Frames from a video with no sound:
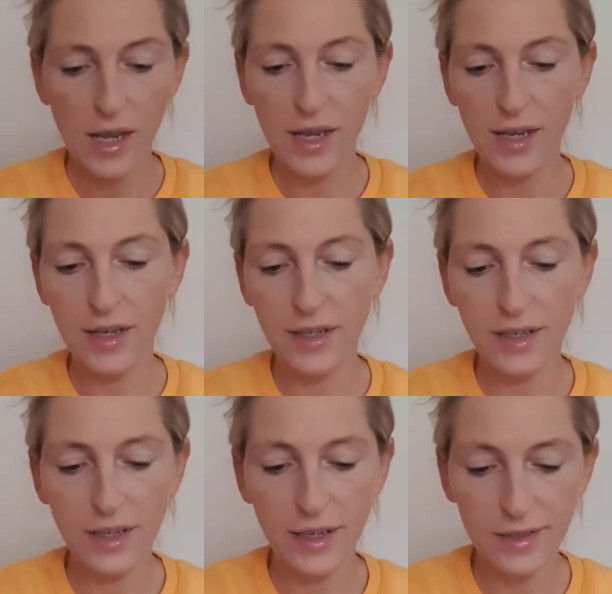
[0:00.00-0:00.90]
E,
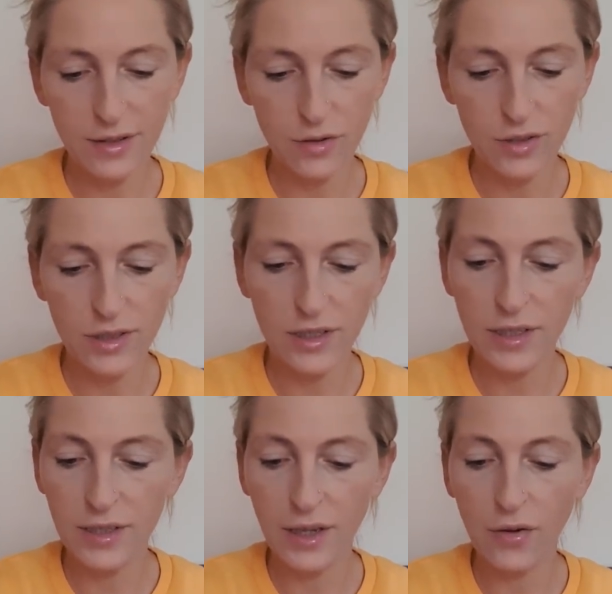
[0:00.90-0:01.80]
i jest to nic
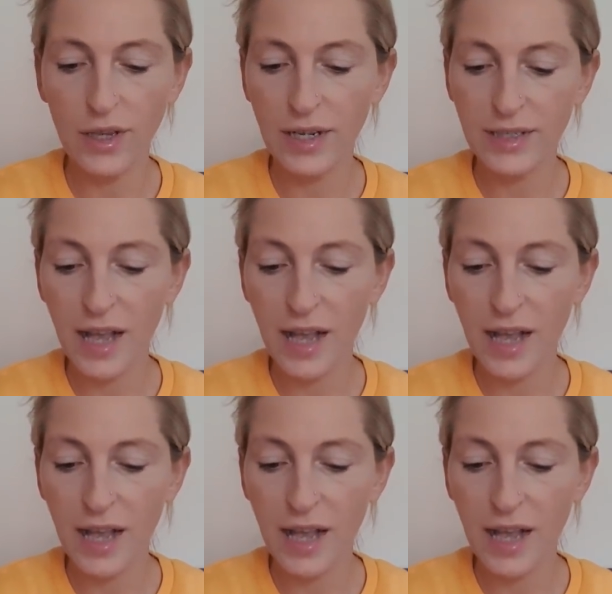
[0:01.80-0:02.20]
innego jak